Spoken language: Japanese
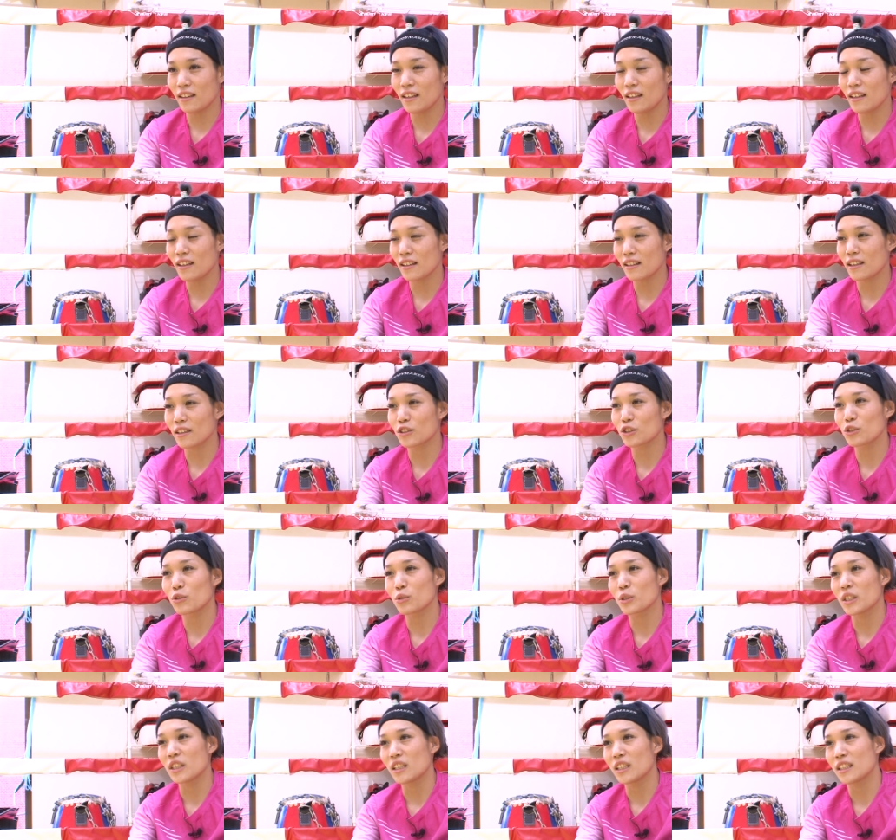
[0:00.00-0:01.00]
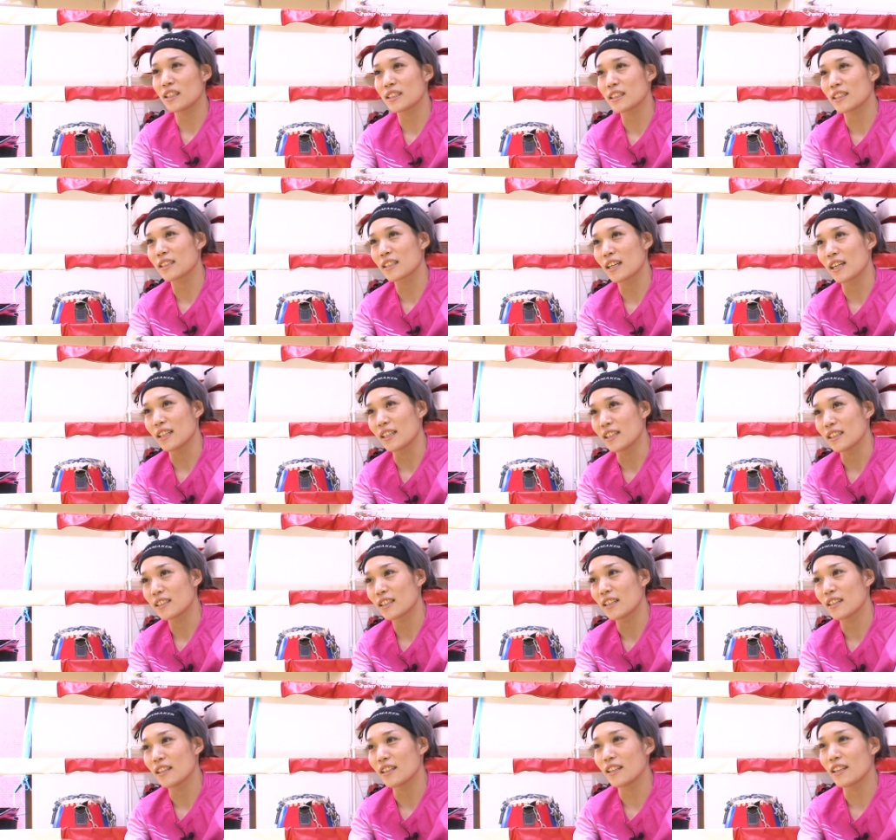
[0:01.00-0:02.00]
で格闘技にしっかり
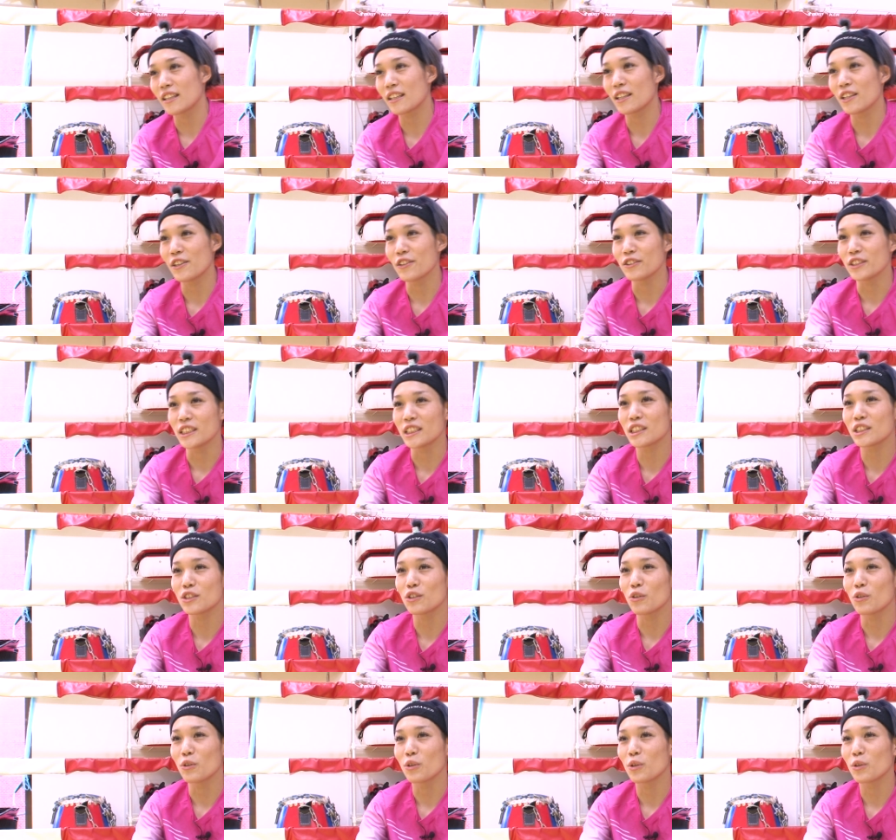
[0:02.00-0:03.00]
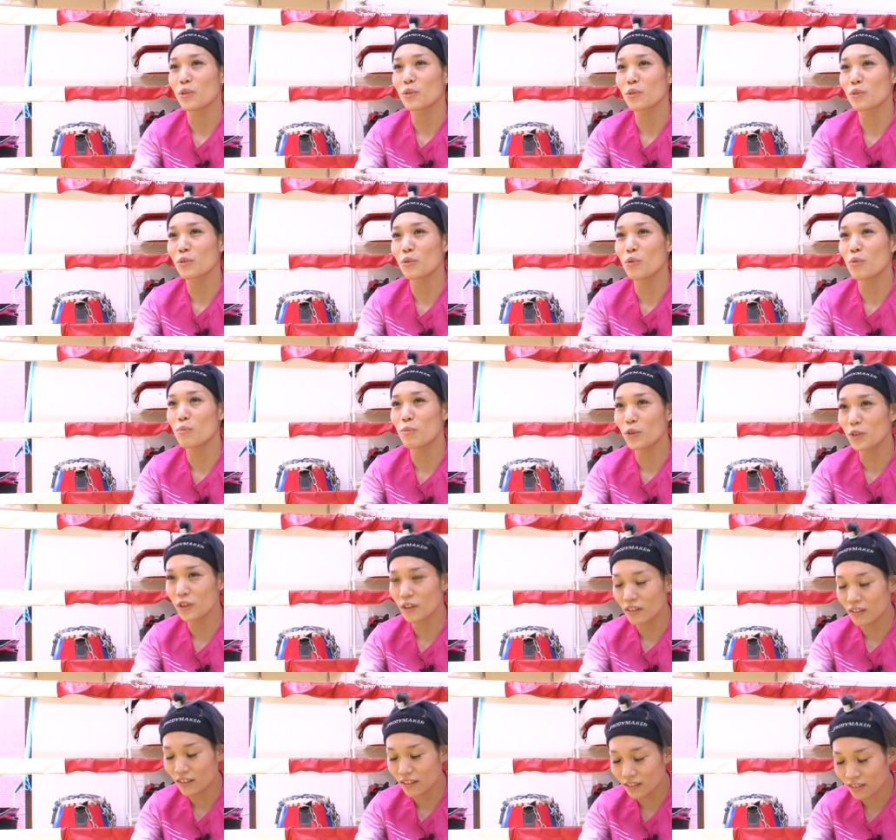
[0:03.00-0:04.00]
専念できるようにしようと思っ
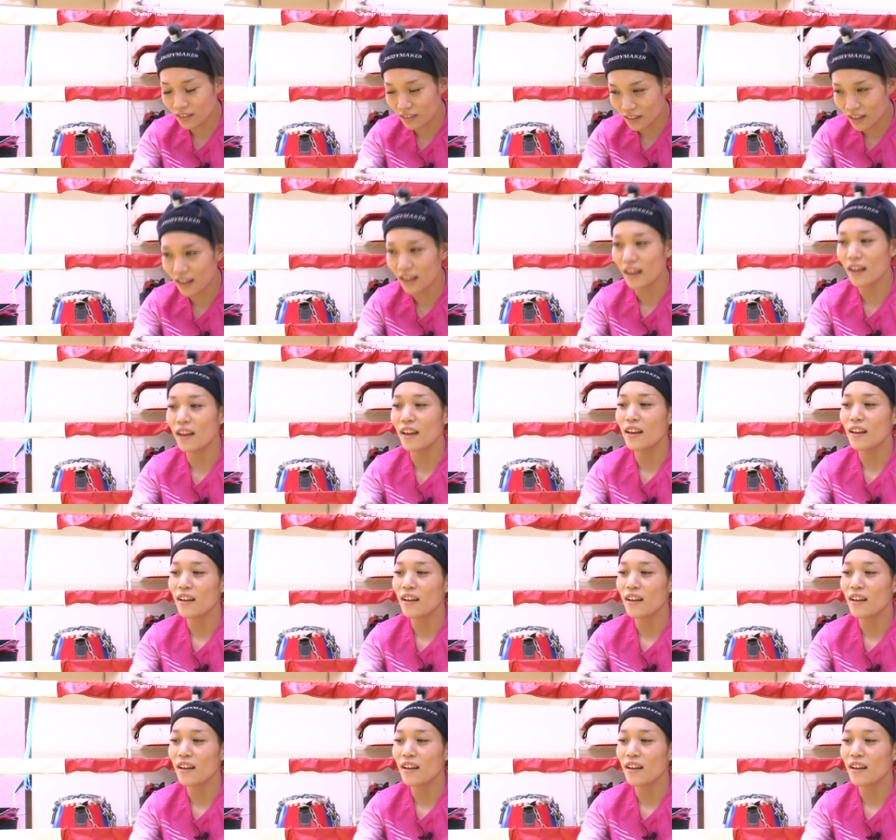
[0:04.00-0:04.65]
て